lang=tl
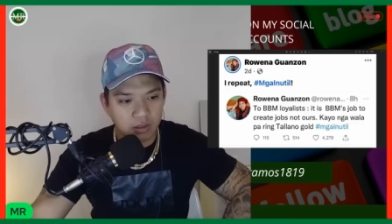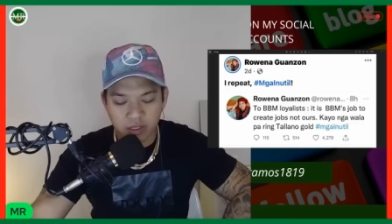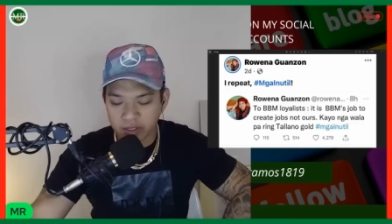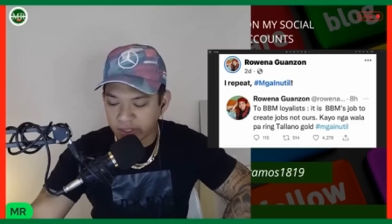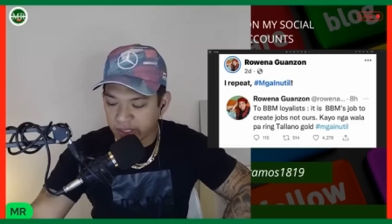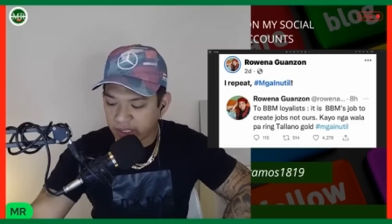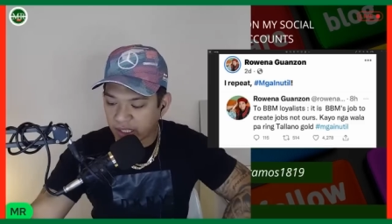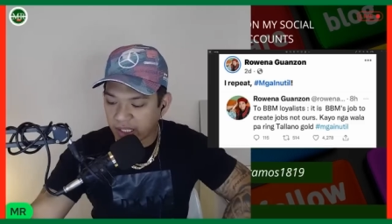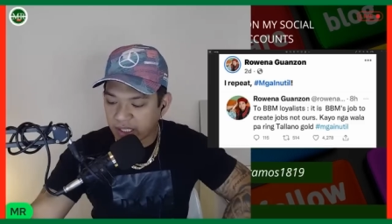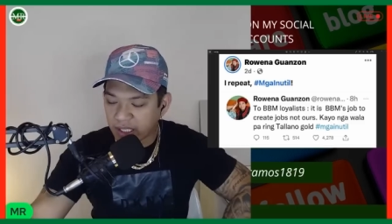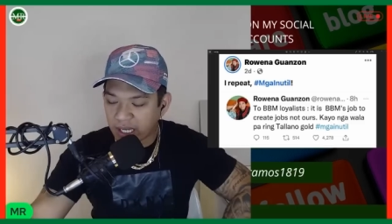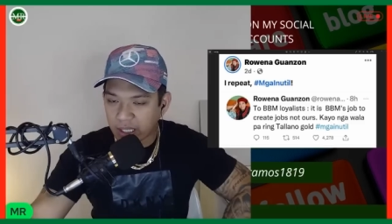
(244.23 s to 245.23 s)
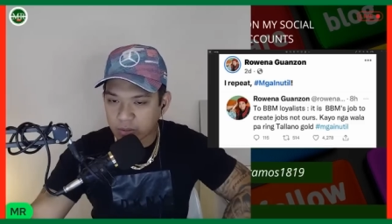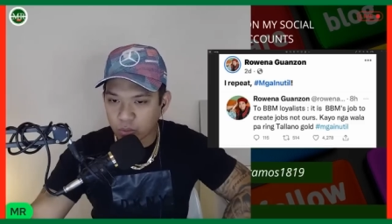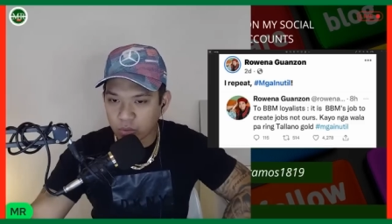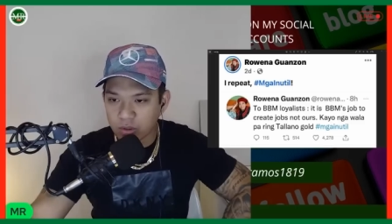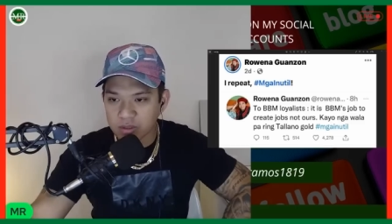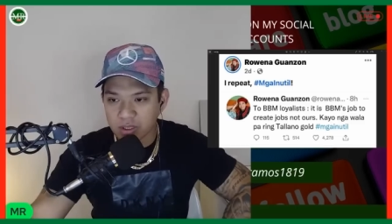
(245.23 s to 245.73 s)
Hindi na nga
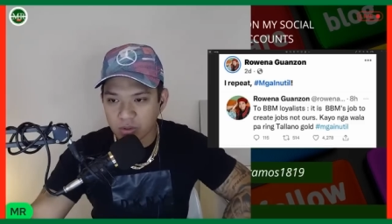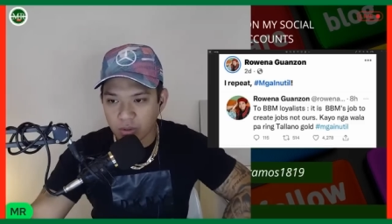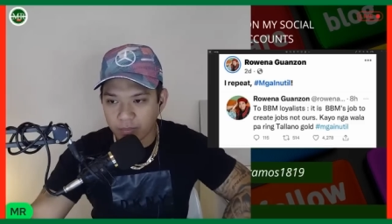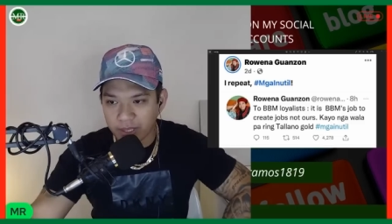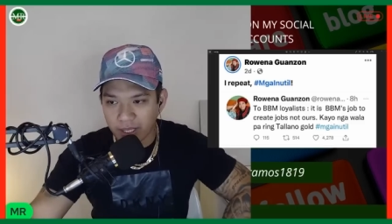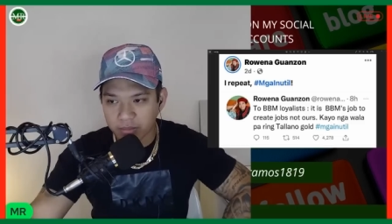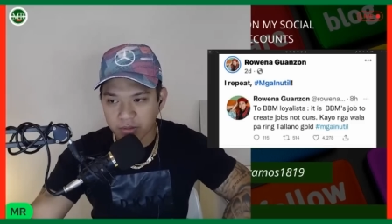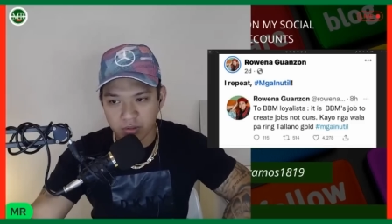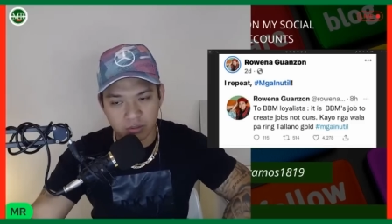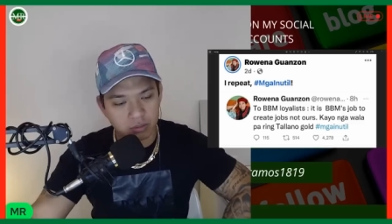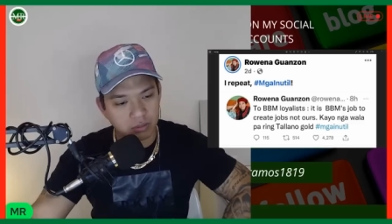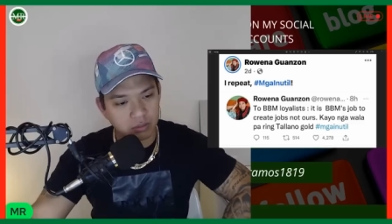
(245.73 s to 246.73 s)
nakakatulong sa gobyerno.